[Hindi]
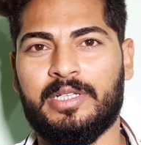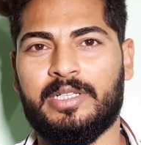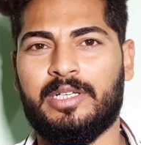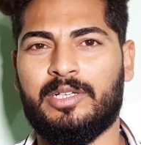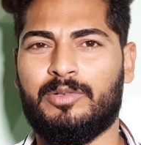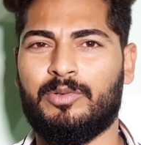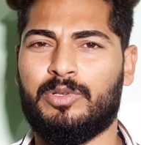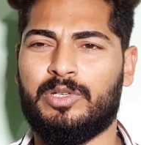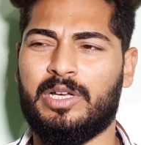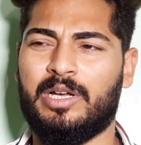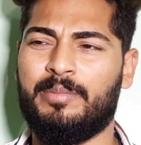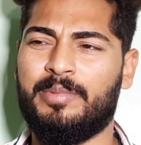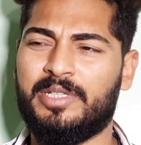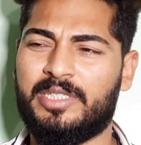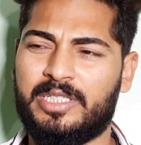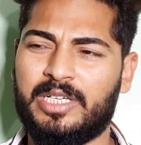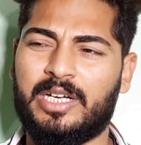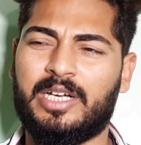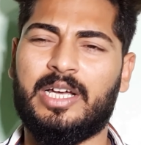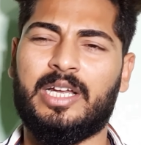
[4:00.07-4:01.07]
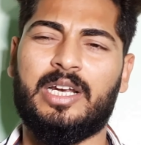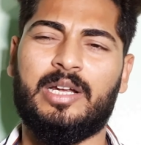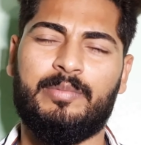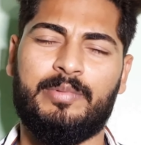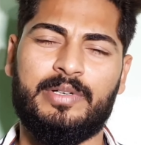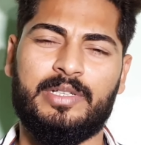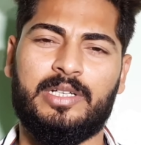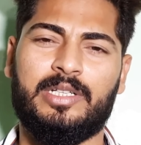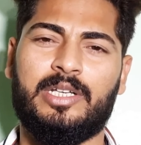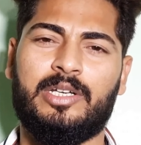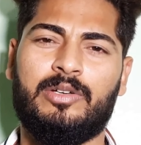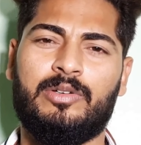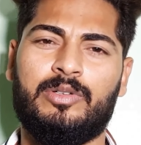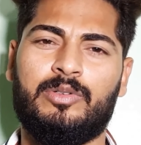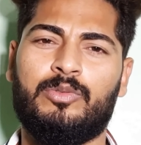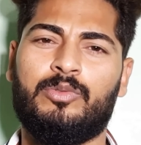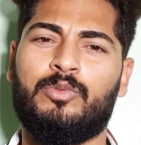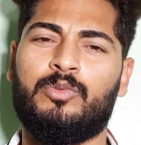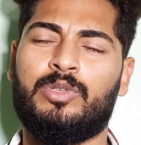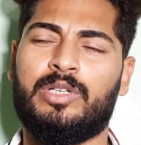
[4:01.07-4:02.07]
पड़ता था क्योंकि हमें चेक करना पड़ता था
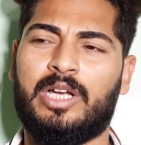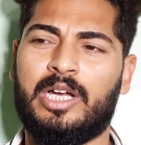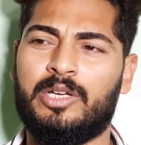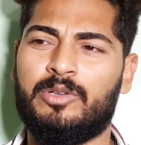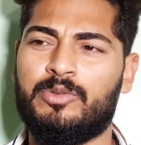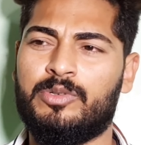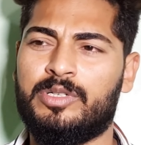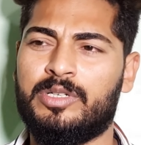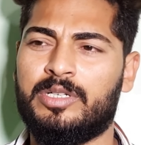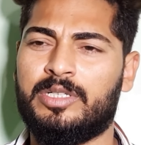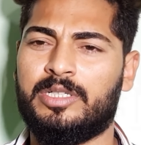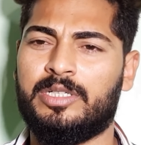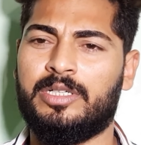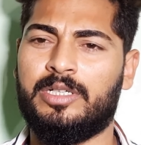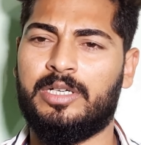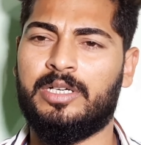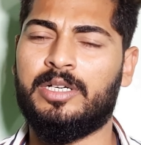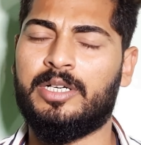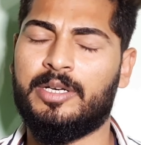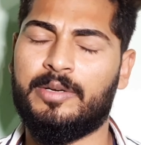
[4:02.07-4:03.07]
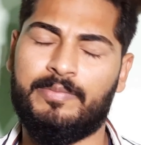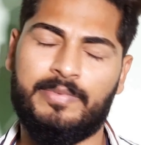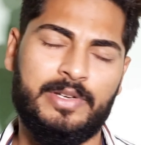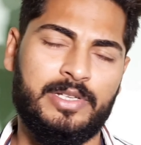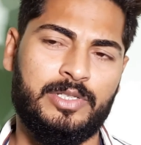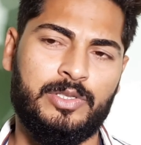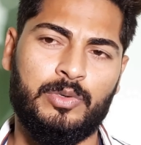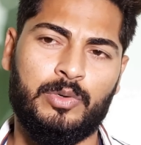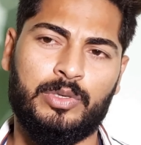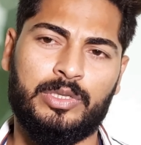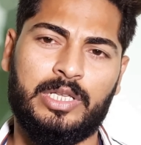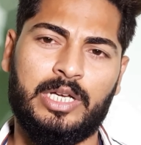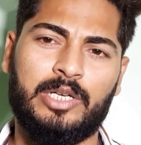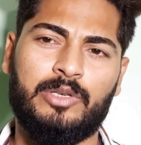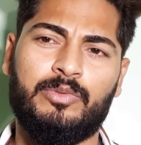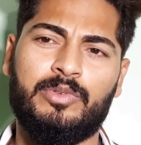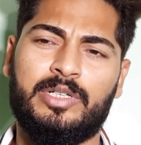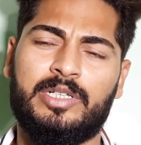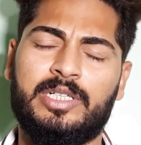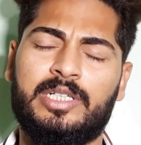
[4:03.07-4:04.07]
उनका यूजर्स इंटरफेस जो होता
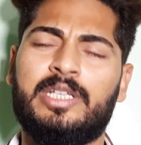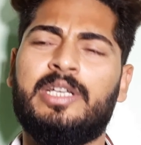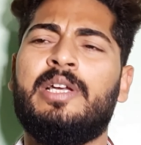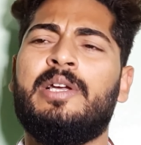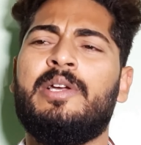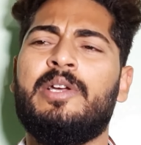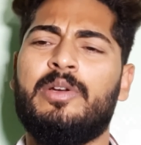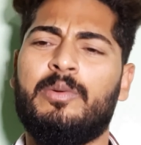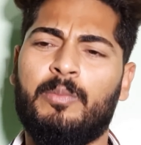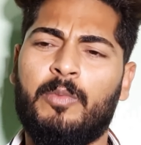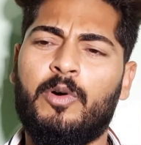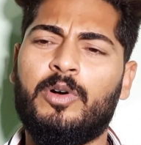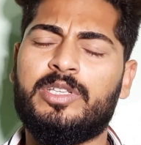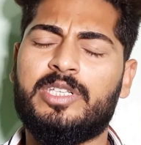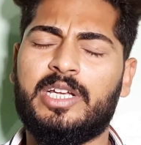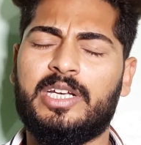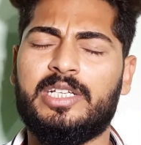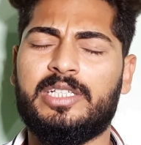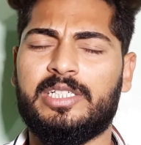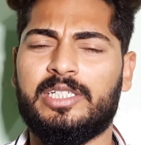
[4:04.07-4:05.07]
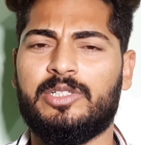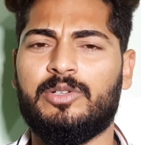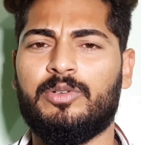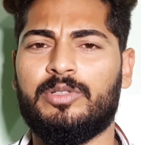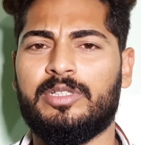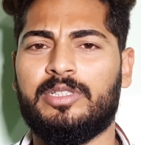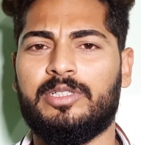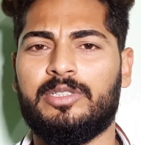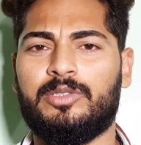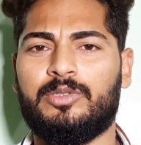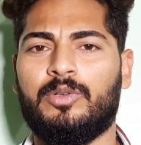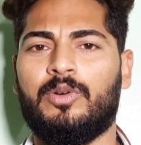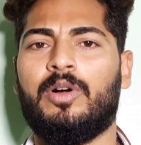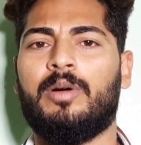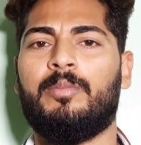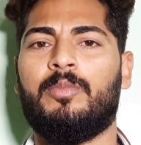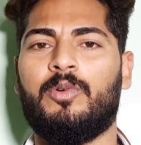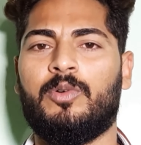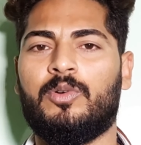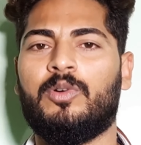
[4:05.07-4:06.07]
है यूटी बहुत सारी चीज़ें होती थी जो
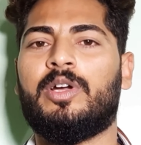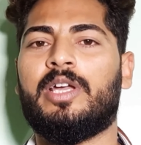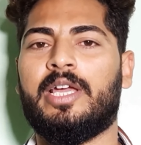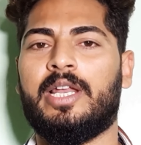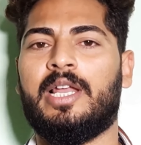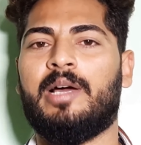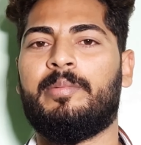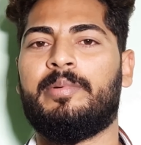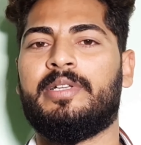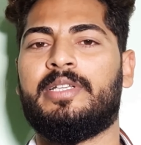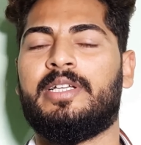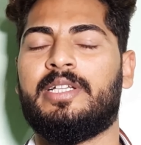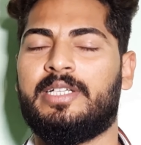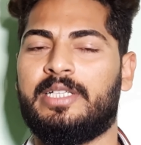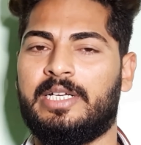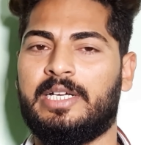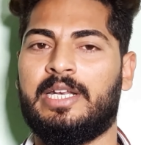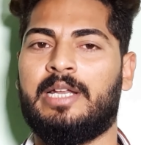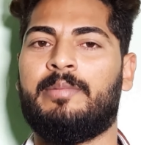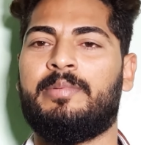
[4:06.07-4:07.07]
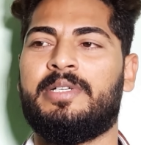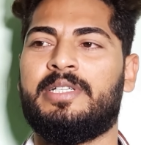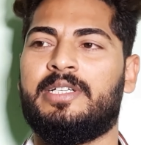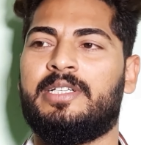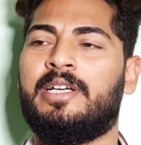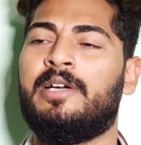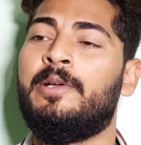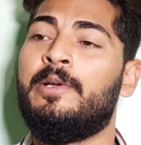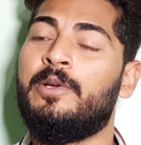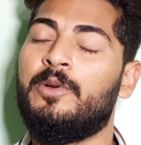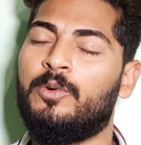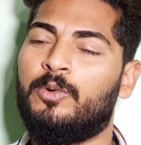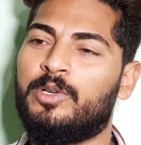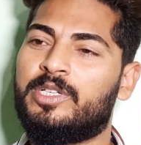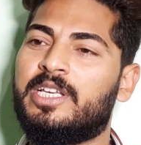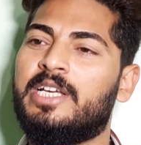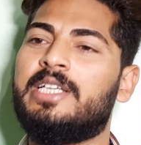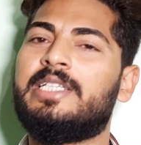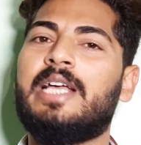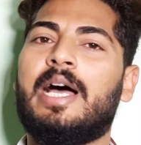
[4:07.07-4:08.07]
हम लोग को खेलना पड़ता था देखना पड़ता था
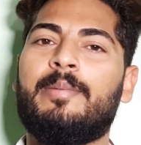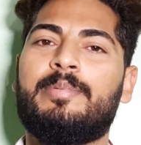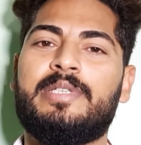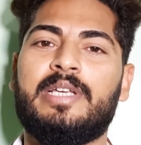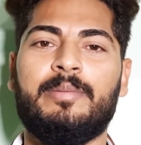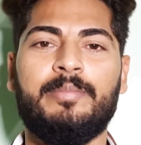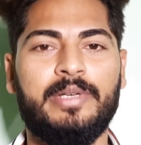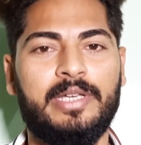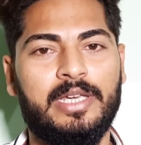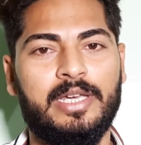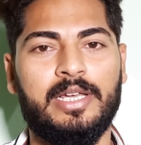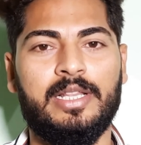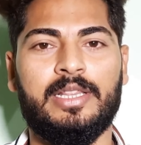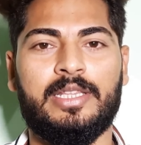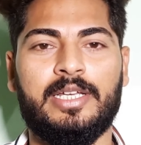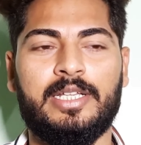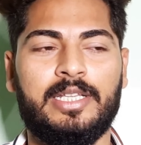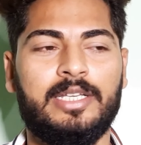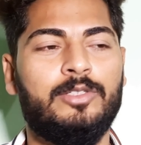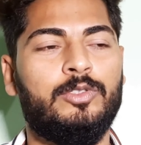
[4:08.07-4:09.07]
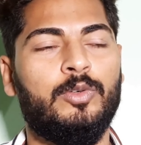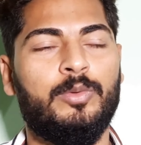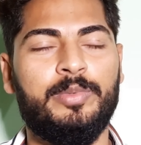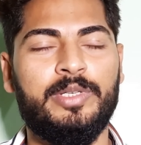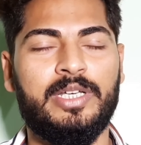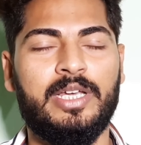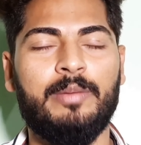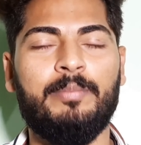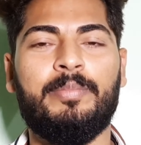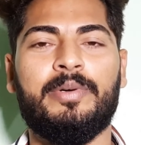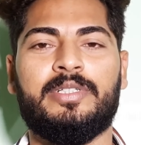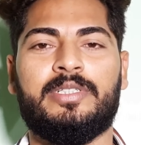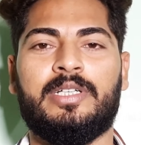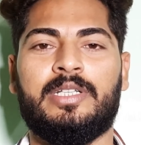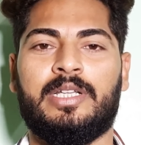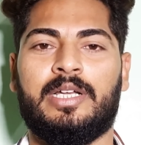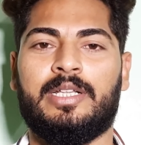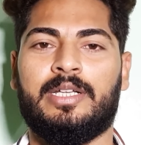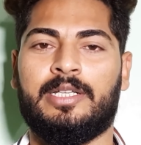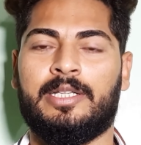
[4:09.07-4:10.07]
उसके हिसाब से हम खेलते थे जो भी गेम
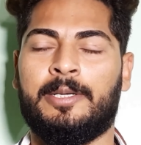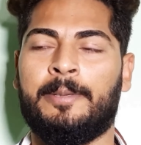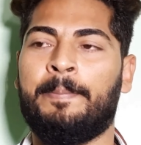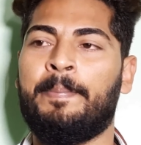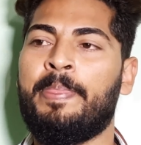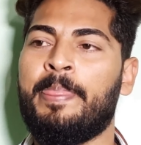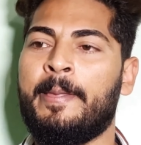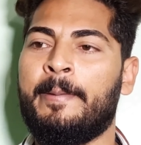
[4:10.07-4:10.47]
पसंद आता था